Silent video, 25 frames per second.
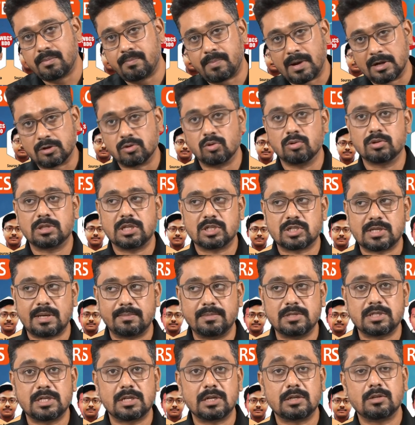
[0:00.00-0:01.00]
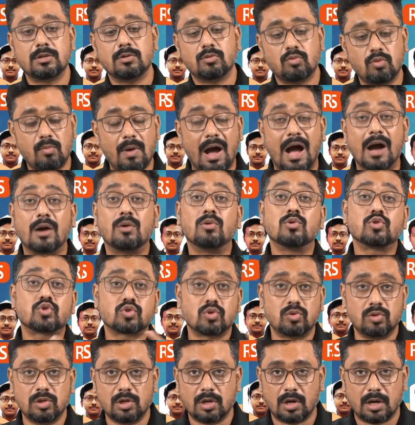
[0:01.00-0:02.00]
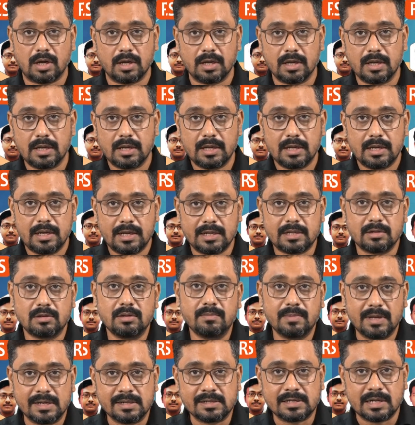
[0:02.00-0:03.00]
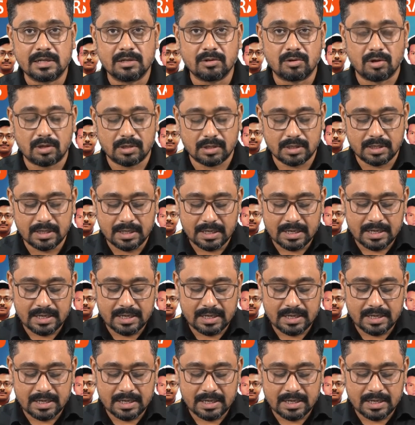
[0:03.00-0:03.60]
পাঠকদের সামনে সেটা যেন খুব আকর্ষণীয় হয় এটা তিনি মেনটেন করে